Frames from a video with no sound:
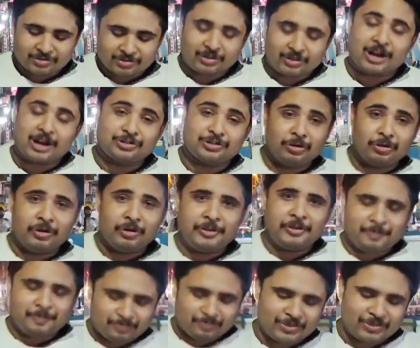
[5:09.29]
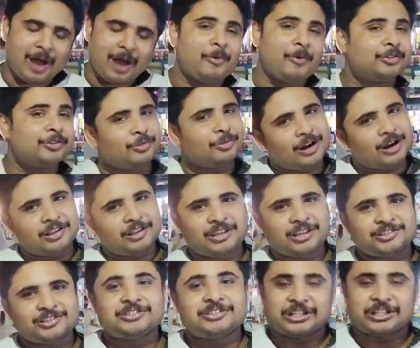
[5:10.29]
আর তার জন্যই নাম হয়তো
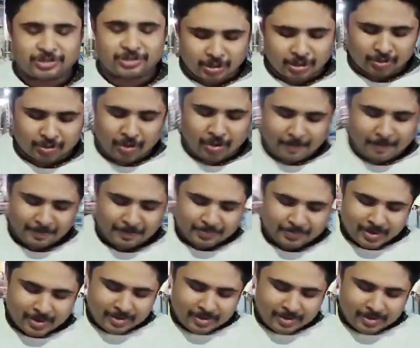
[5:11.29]
ওনারা দিয়েছেন টেস্টি ডট কম